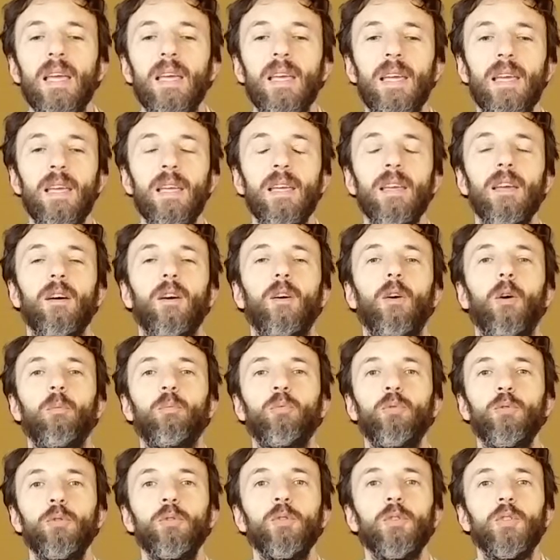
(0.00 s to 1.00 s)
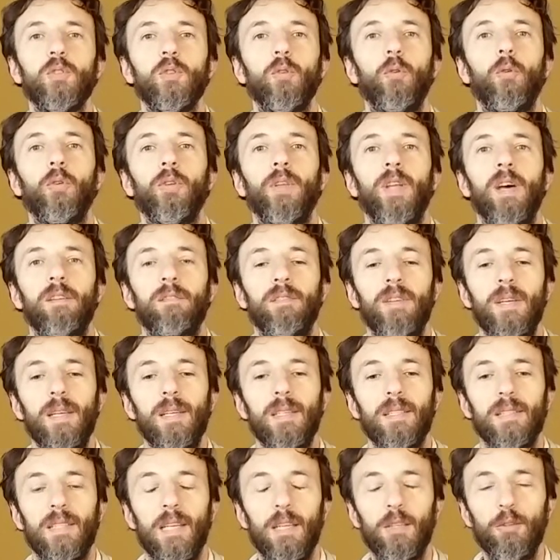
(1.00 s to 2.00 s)
Et en plus, on
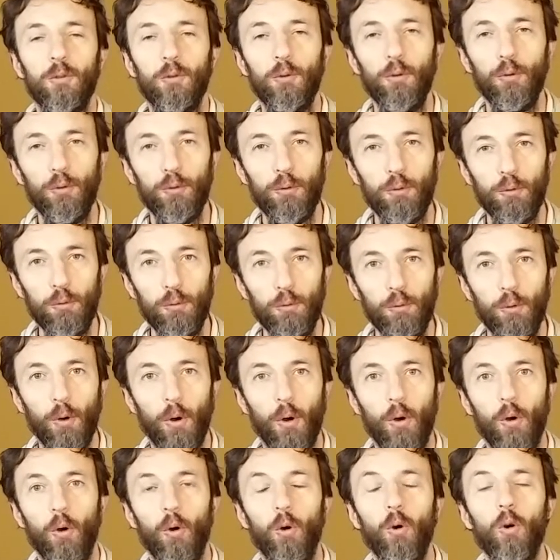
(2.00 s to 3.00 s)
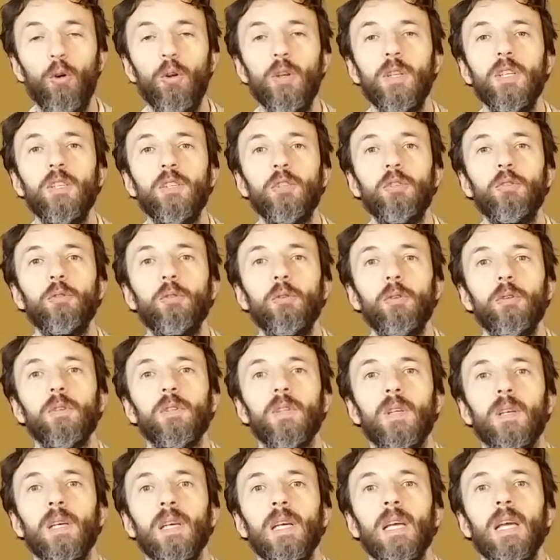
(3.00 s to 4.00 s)
avait cette culture
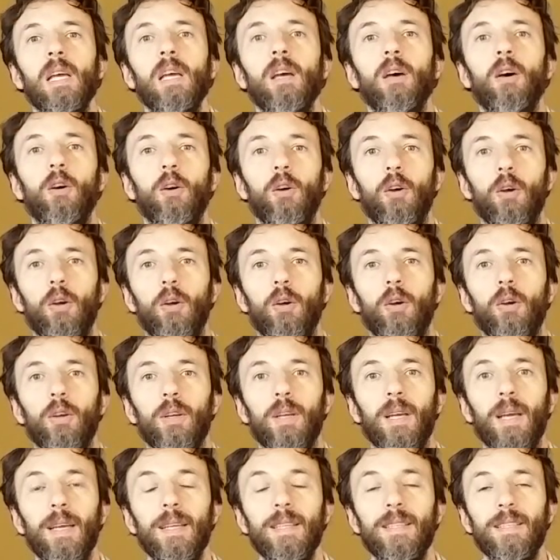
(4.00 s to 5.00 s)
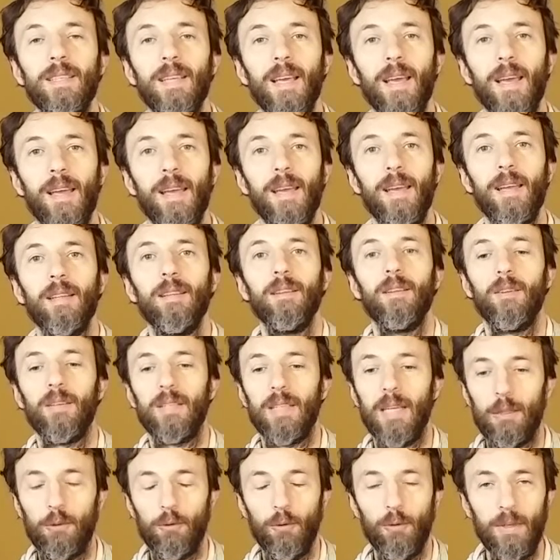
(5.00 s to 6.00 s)
religieuse euh, chrétienne,
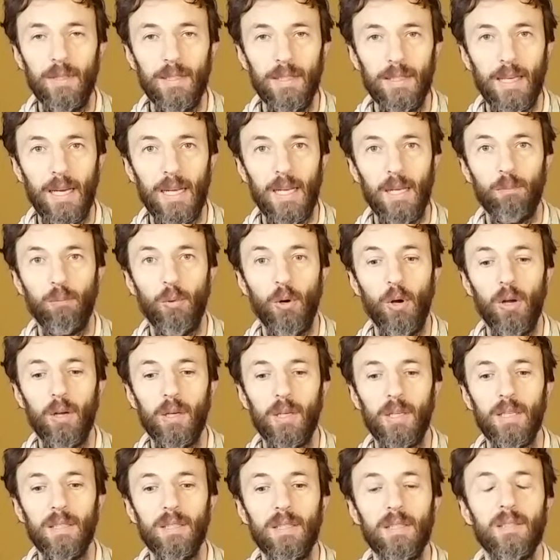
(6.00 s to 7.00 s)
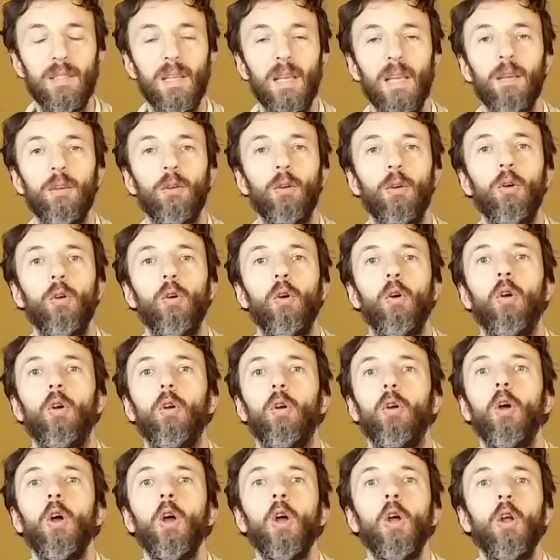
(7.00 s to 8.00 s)
catholique à l'époque, qui disait
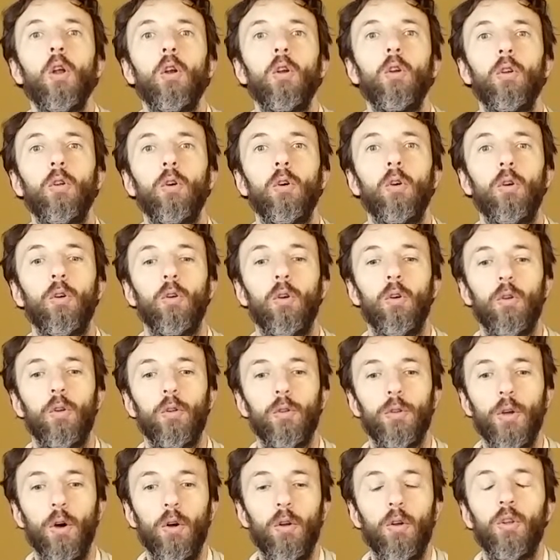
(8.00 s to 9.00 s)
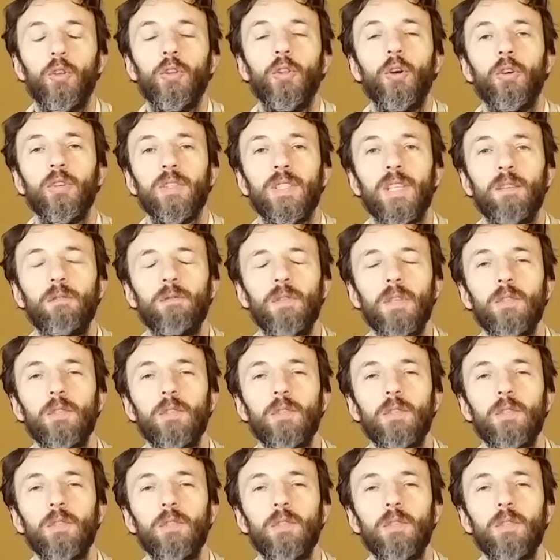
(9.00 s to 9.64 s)
que euh, dans, dans, cette